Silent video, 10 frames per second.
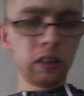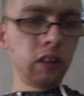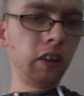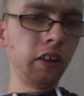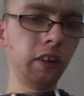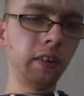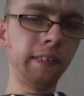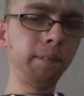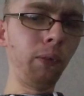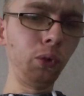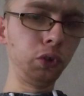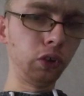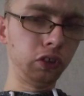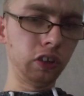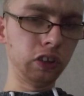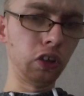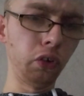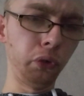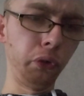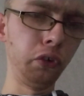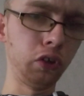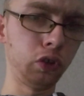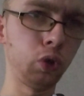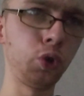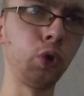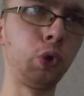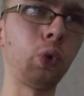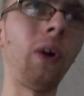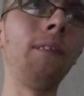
Euh, pour d'autres, dans une, deux, trois